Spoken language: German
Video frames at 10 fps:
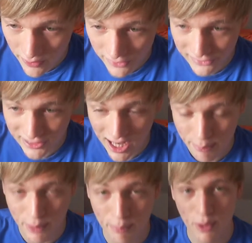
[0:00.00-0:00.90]
This Time
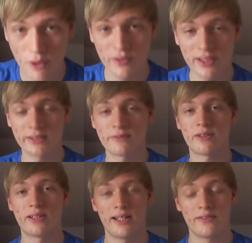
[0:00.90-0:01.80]
Imperfect
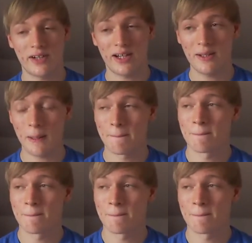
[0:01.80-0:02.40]
von AFI.